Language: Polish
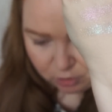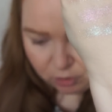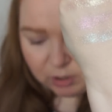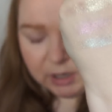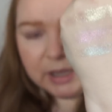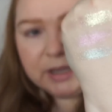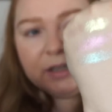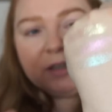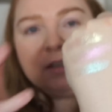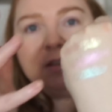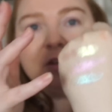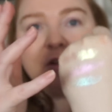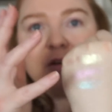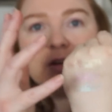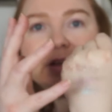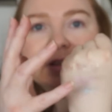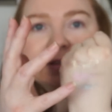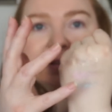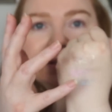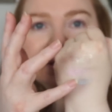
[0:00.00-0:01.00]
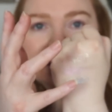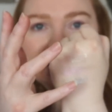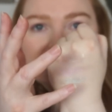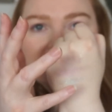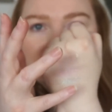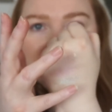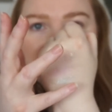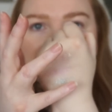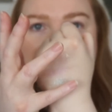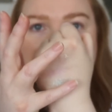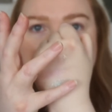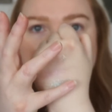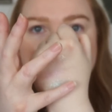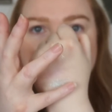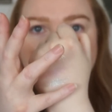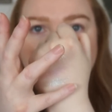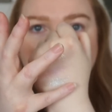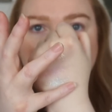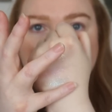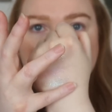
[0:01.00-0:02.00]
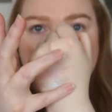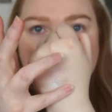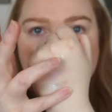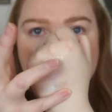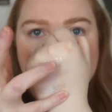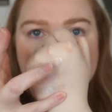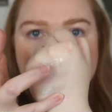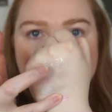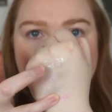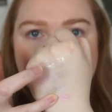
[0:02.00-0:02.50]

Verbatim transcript: Kolejny to jest słodka.